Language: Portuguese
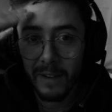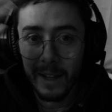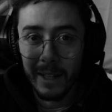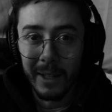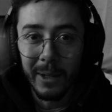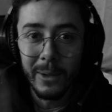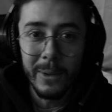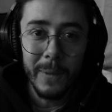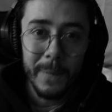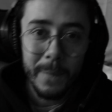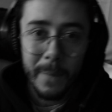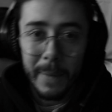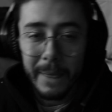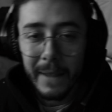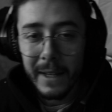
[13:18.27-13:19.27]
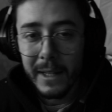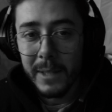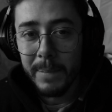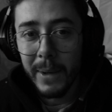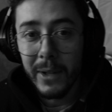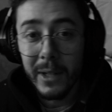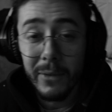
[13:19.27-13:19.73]
Valeu.
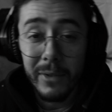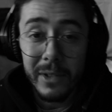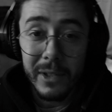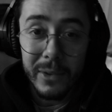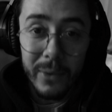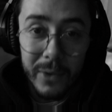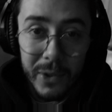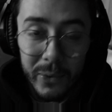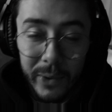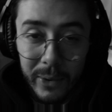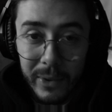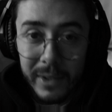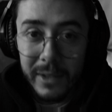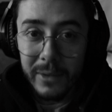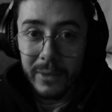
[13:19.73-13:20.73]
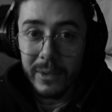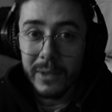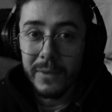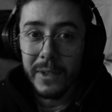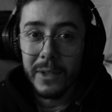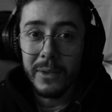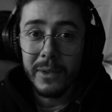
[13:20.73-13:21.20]
Espero que vocês continuem gostando
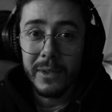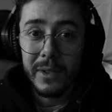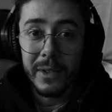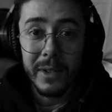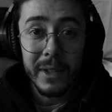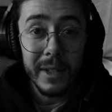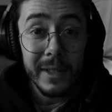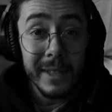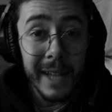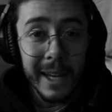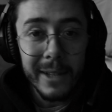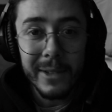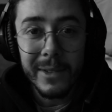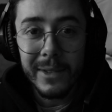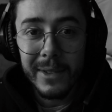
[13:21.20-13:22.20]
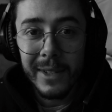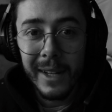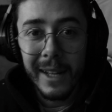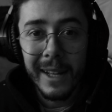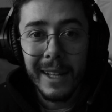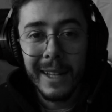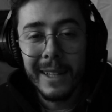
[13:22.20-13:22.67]
dos vídeos. E é isso.
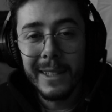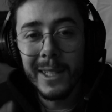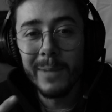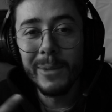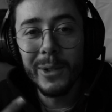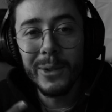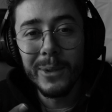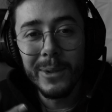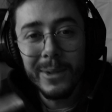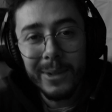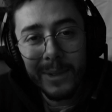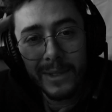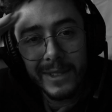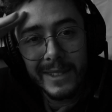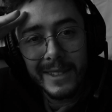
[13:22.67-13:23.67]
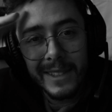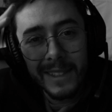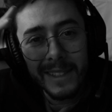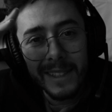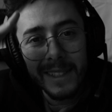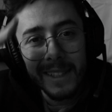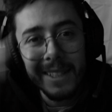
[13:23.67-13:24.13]
Tamo junto
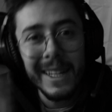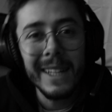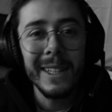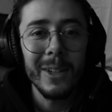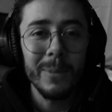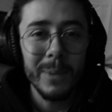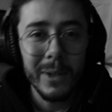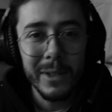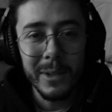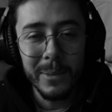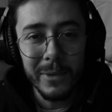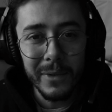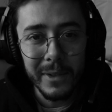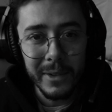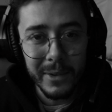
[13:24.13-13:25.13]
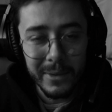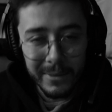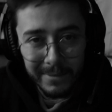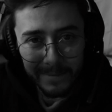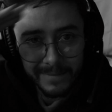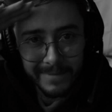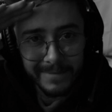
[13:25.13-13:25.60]
e até o próximo vídeo.